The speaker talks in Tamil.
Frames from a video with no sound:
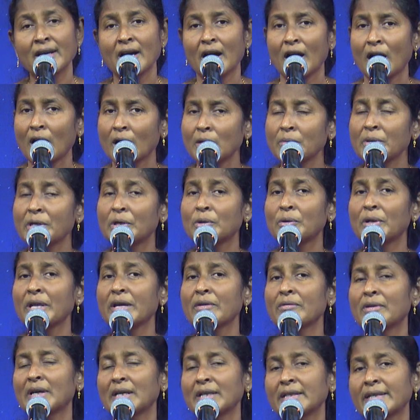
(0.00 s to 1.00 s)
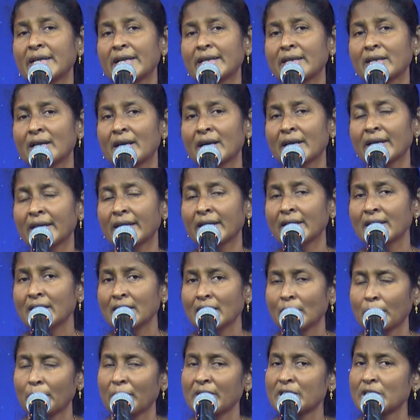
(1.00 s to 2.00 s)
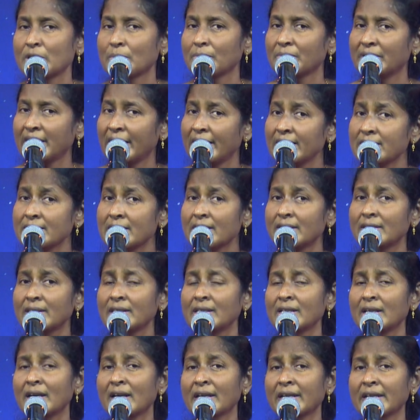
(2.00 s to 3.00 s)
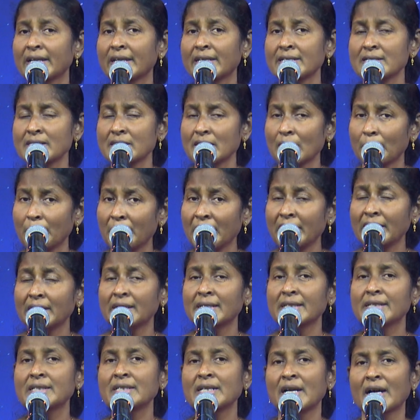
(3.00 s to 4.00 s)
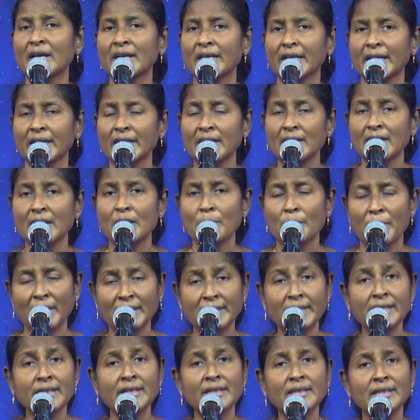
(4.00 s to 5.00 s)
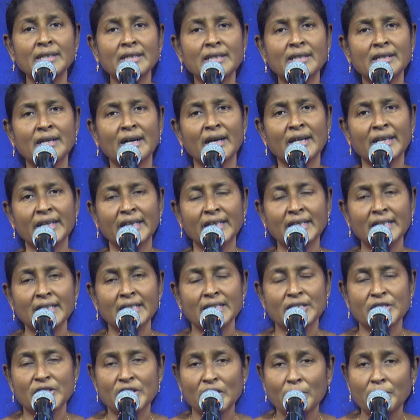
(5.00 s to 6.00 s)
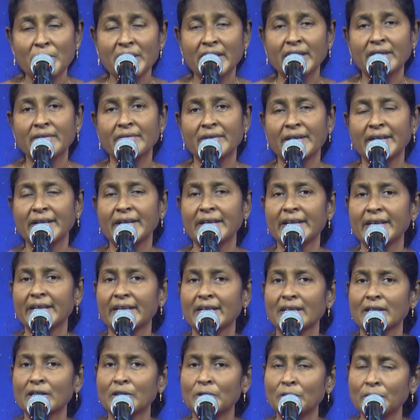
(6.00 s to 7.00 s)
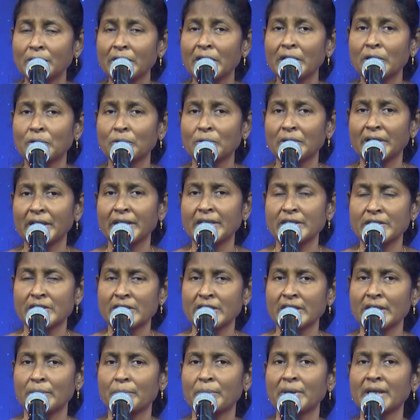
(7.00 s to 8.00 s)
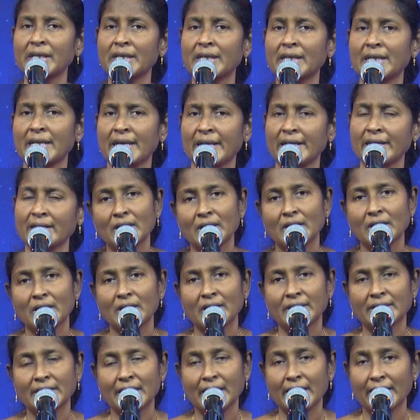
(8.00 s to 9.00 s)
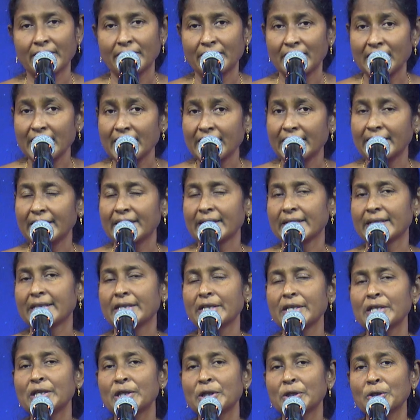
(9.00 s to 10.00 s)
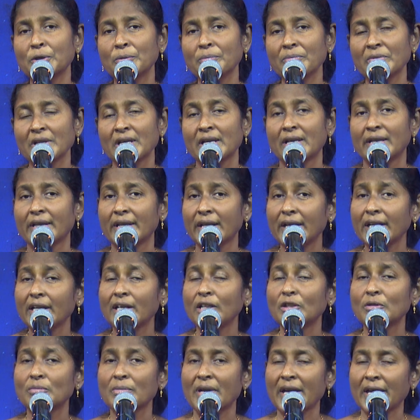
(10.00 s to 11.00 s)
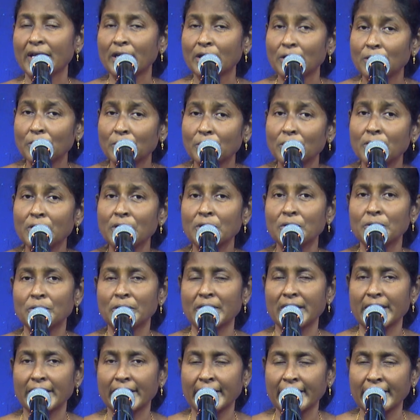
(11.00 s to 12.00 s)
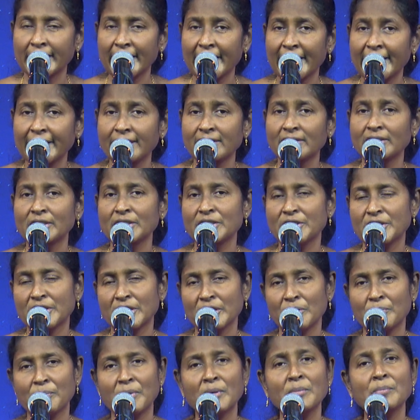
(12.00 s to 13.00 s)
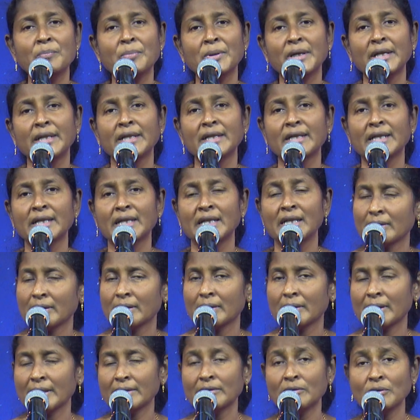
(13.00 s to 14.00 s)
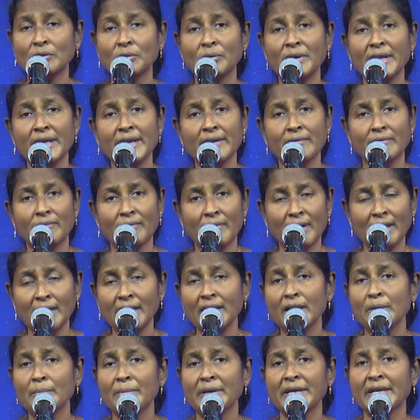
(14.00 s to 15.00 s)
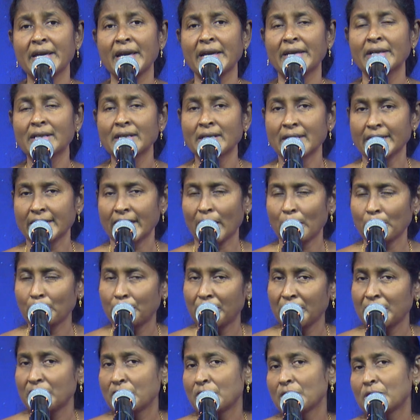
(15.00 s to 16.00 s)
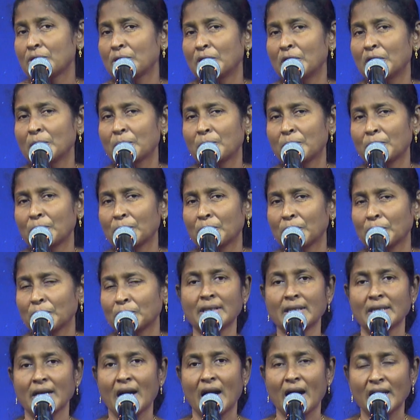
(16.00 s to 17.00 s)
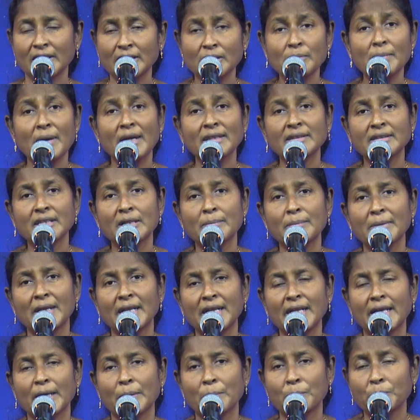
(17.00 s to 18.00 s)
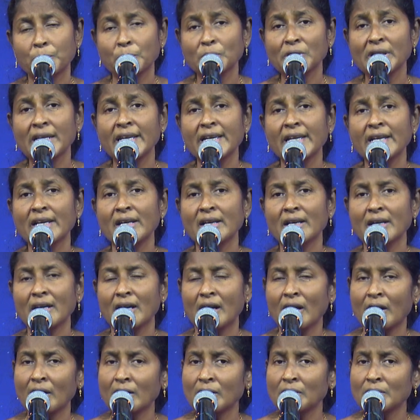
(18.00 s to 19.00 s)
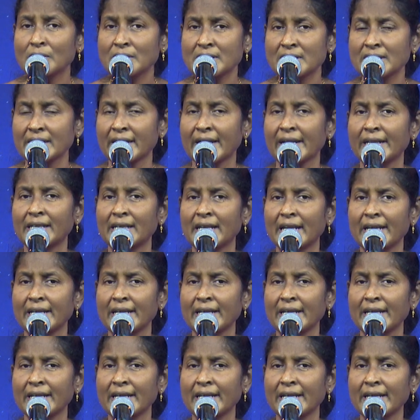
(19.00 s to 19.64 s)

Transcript: ஆவிக்குரிய வாழ்க்கைக்காக மற்றும் தேசத்துக்காக சபைகளுக்காக பட்டணங்களுக்காக ஜெபிக்க வேண்டிய குட்டி குட்டி ஜபங்களை இதில் வெளியிட இருக்கிறோம் நீங்களும் எங்களோடு கூட இணைந்து ஜபம் பண்ணுங்கள் கத்தருடைய வல்லமையை நாம் பெற்றுக்கொள்ளப் போகிறோம் அது மாத்திரமல்ல புதிய ஆலோசனைகளை